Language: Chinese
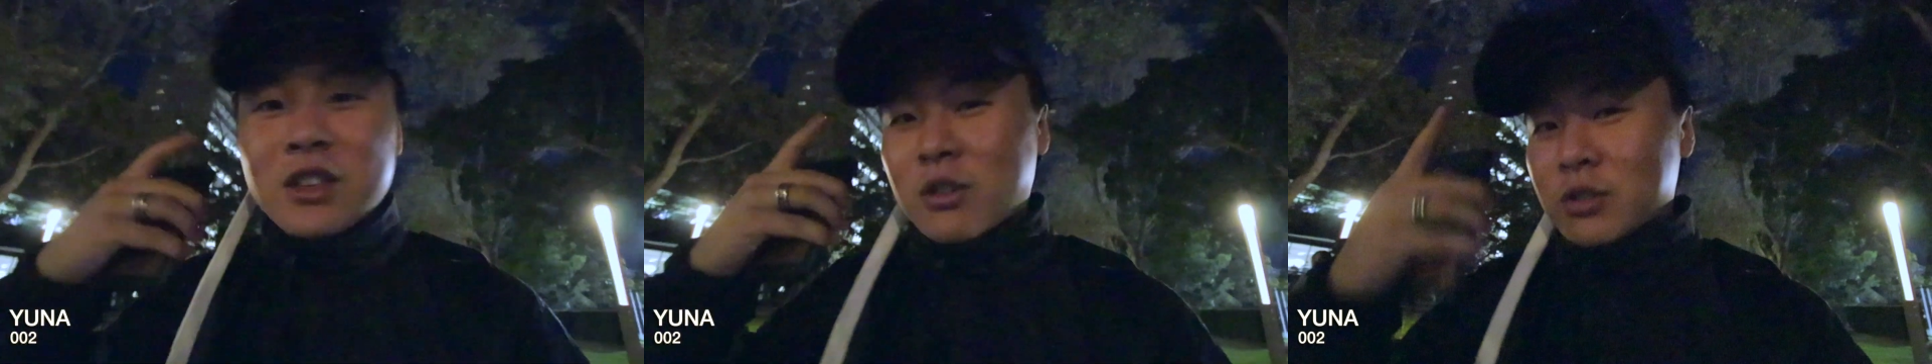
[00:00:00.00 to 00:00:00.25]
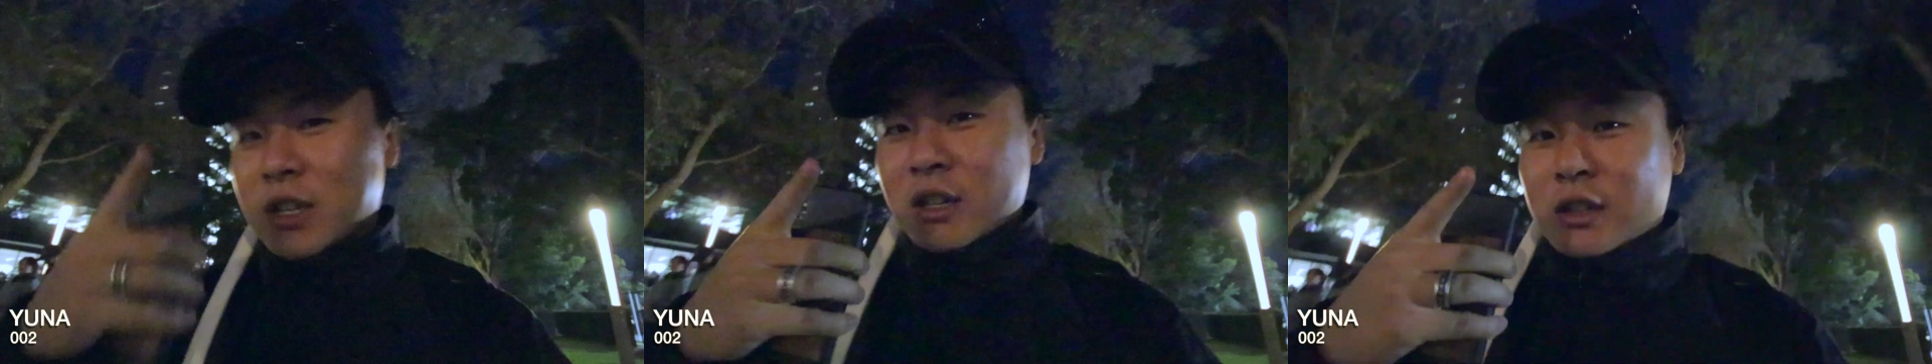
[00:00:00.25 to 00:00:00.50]

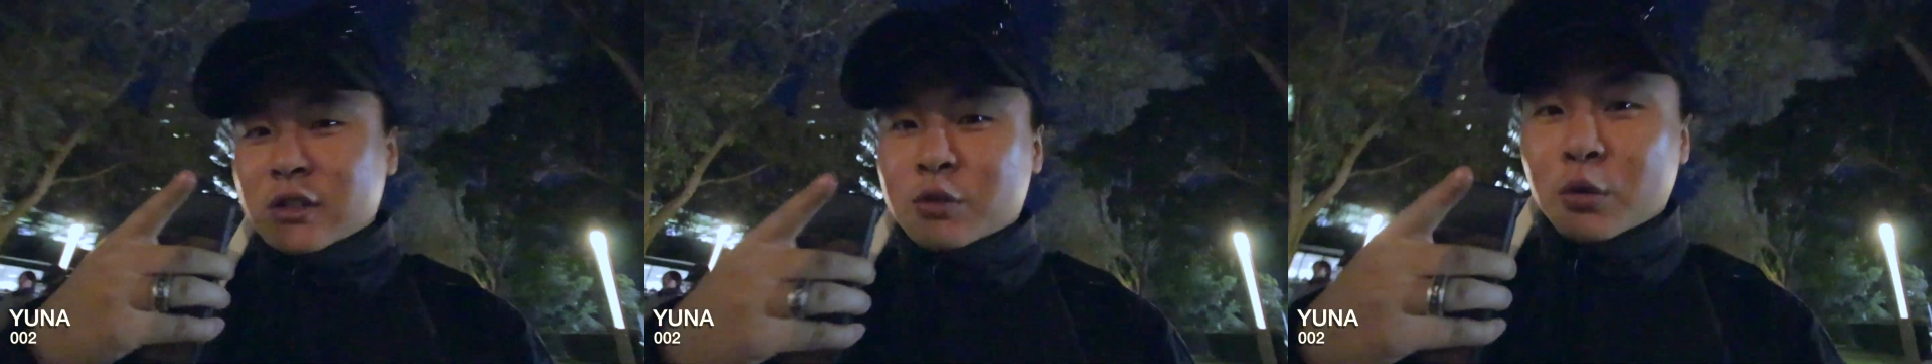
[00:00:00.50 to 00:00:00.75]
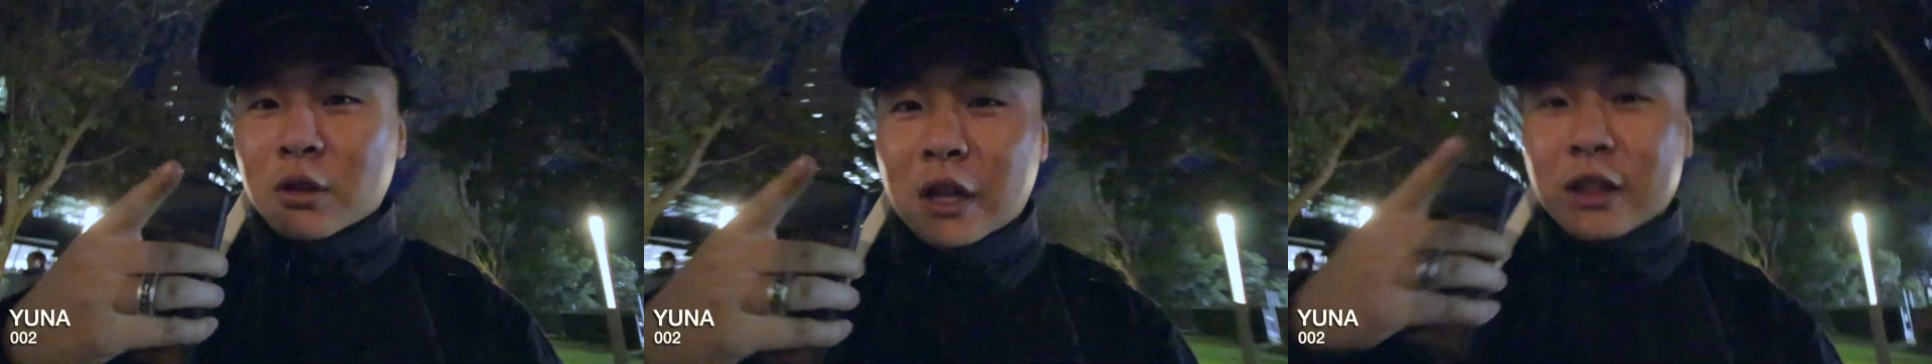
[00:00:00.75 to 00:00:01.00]
有些人
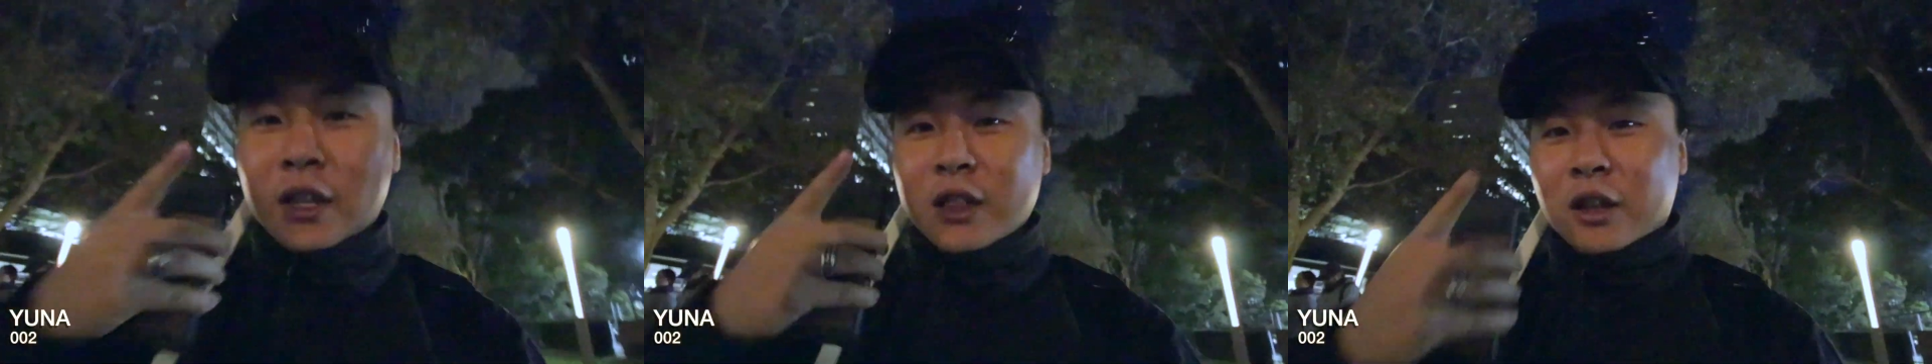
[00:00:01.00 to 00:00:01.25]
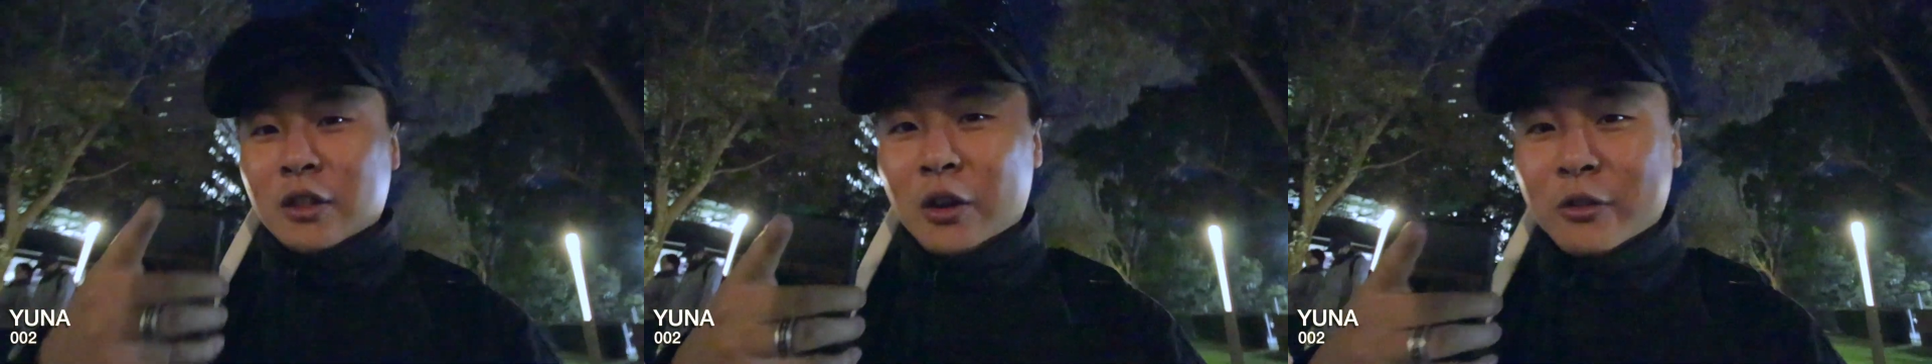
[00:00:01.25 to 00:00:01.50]
说能听
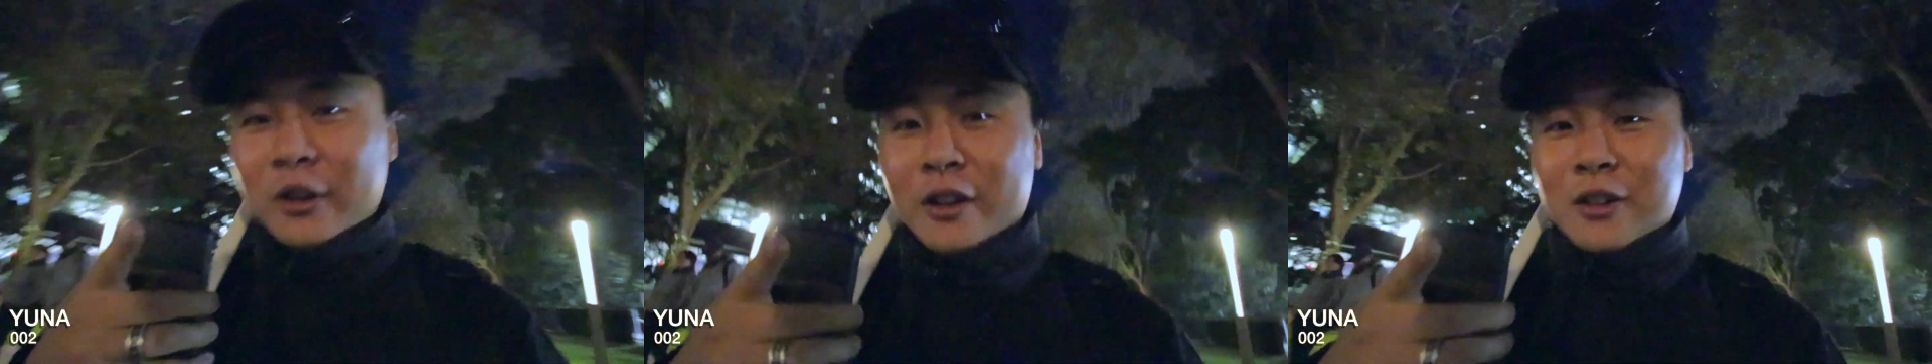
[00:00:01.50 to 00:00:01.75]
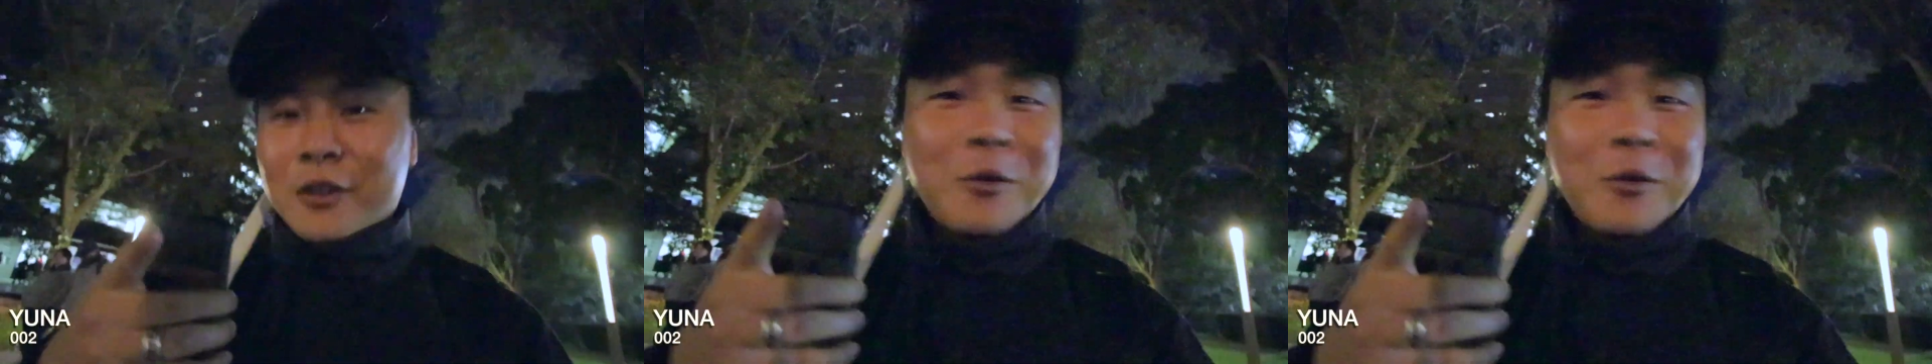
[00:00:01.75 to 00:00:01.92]
到 l o r e